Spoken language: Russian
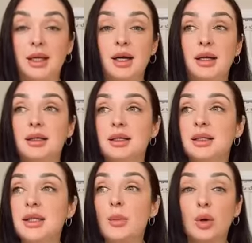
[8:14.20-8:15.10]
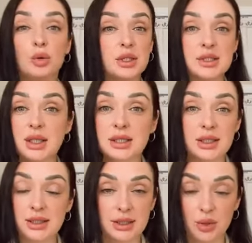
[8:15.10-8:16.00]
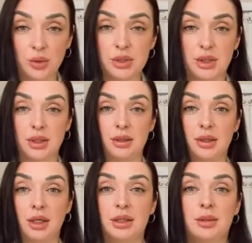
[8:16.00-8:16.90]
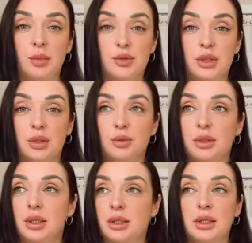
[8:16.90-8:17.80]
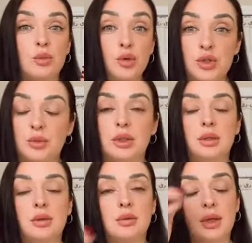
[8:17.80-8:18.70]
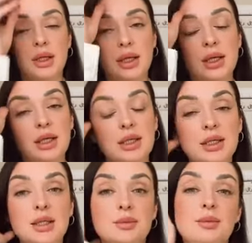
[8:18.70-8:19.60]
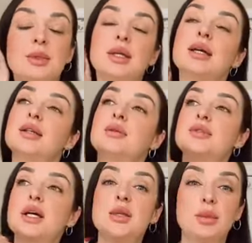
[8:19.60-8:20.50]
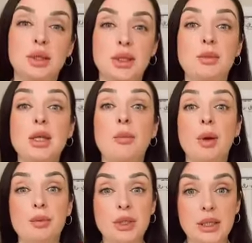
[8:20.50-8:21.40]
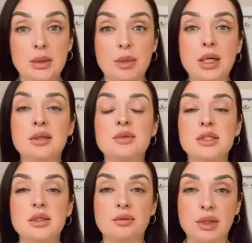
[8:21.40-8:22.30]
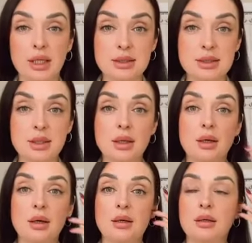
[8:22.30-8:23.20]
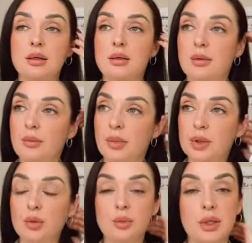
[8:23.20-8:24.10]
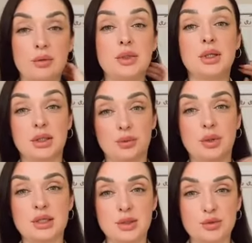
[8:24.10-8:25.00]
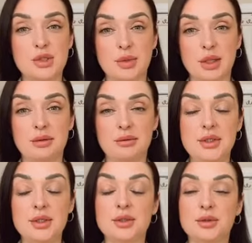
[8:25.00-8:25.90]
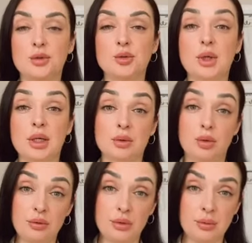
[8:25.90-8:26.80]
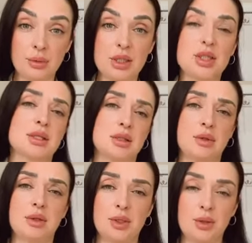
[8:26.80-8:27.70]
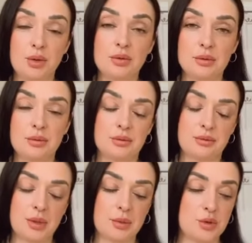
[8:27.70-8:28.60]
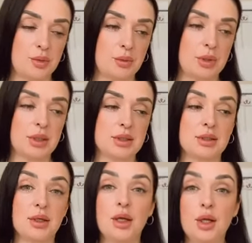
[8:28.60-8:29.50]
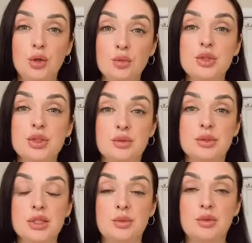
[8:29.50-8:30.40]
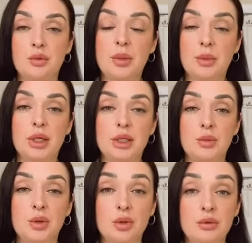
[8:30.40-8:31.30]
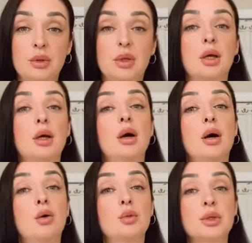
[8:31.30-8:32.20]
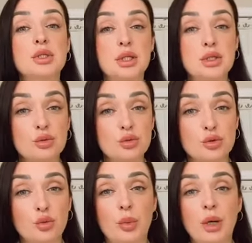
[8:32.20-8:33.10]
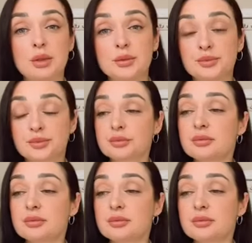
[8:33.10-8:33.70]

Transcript: я не могу настоять нигде наркотики. Говорит, это просто какой-то, это не может быть такого. И меня, говорит, взяли менты, меня побили, меня отвезли в лес. А, потом я увидела такую картину, сама это видела. Он украл кофе, они часто воровали кофе в там, супермаркете. И он бежит вот с этими двумя пакетами кофе, он подскользнулся, упал,